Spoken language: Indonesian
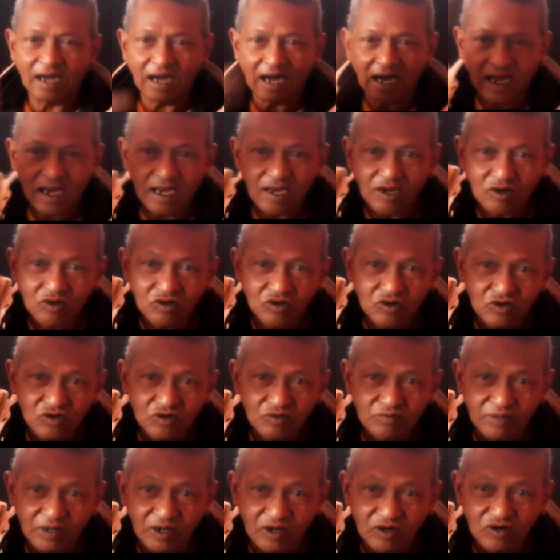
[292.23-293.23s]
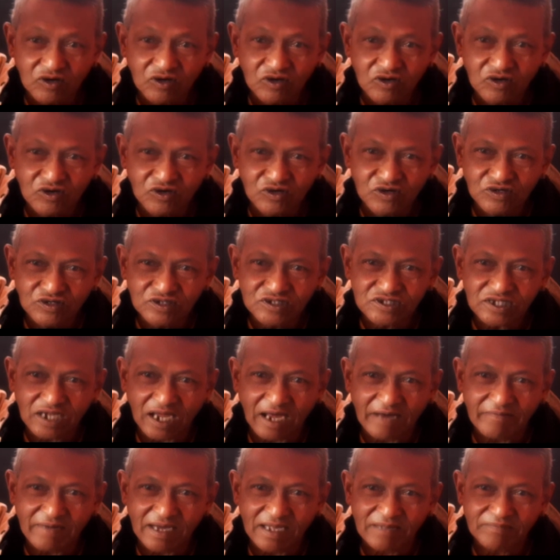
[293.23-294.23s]
Halo, Bro. Nah, selamat
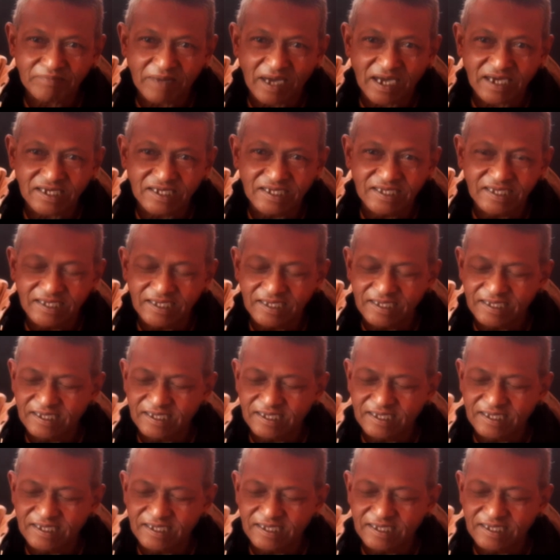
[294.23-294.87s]
nanti pagi.